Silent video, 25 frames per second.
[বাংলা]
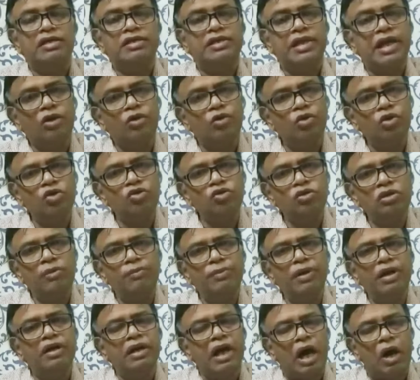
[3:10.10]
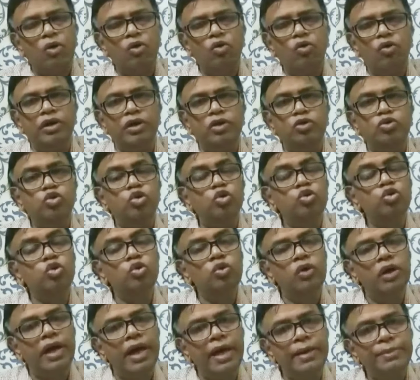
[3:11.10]
সেগুলো যদি আমরা নাও করি শুধু
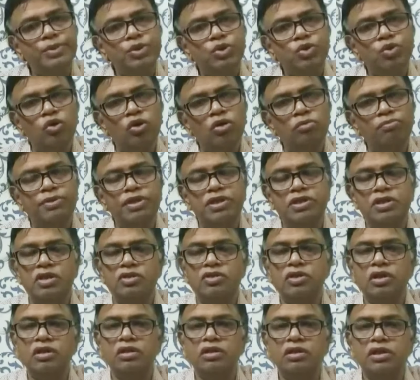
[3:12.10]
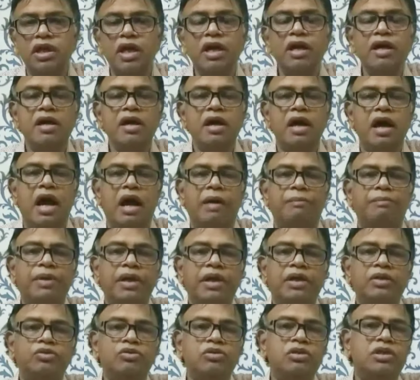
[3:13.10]
এফস্কোর বিশ্লেষণ দিয়ে আমরা
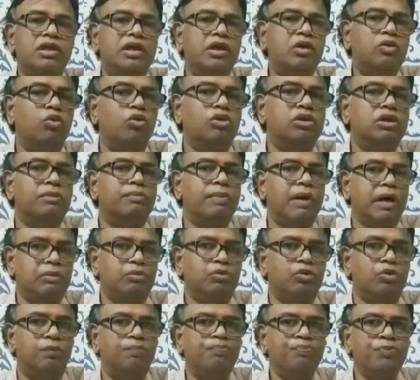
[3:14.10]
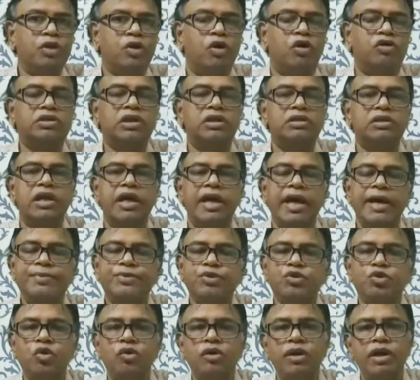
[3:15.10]
কিন্তু সেটা করতে পারবো অর্থাৎ
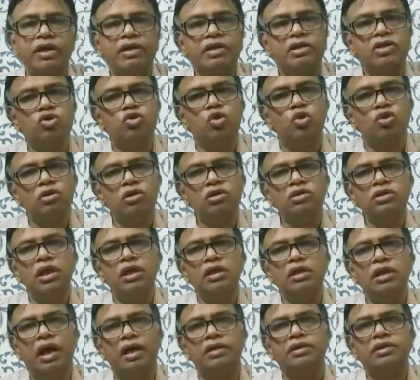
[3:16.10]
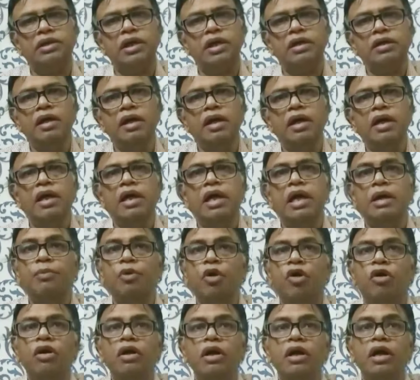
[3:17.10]
এফস্কোর একটি শক্তিশালী হাতিয়ার
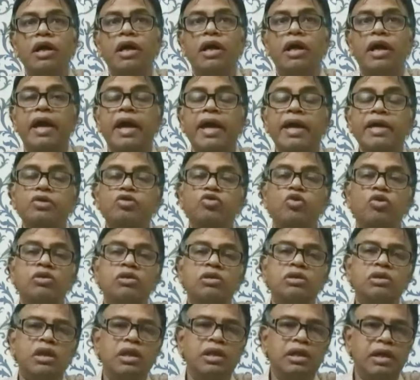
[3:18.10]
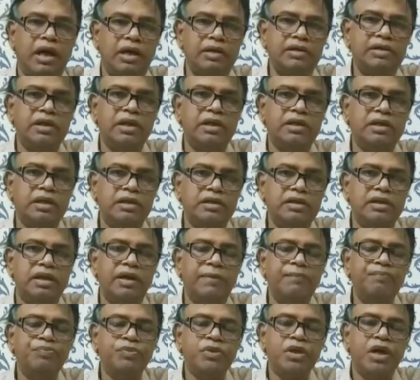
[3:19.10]
এবং এই শক্তিশালী হাতিয়ারটা দিয়ে
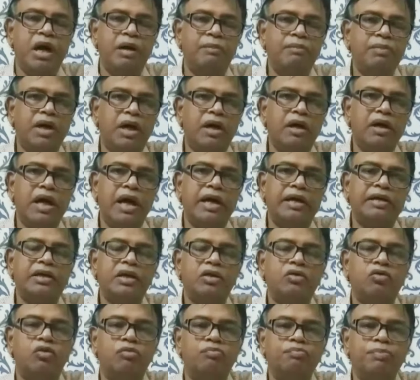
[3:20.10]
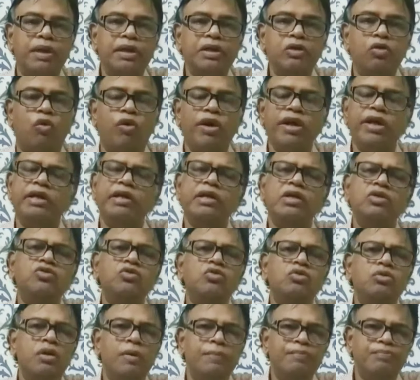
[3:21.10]
আমরা একটা কোম্পানির অনেক কিছু
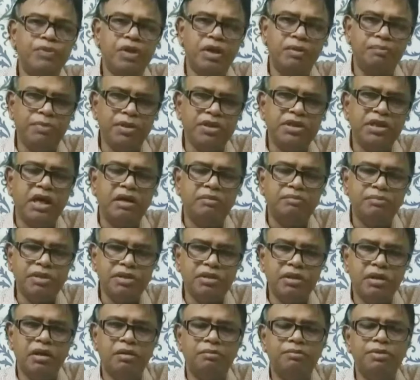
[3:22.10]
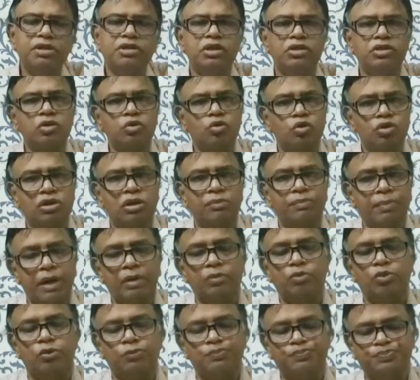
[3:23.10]
বিচার বিশ্লেষণ করতে
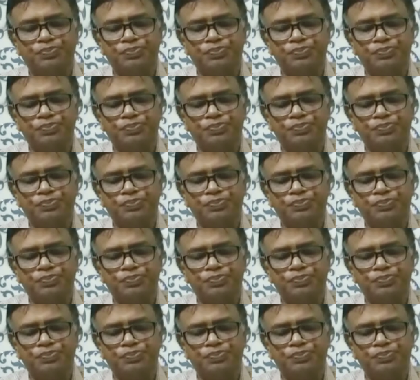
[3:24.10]
পারবো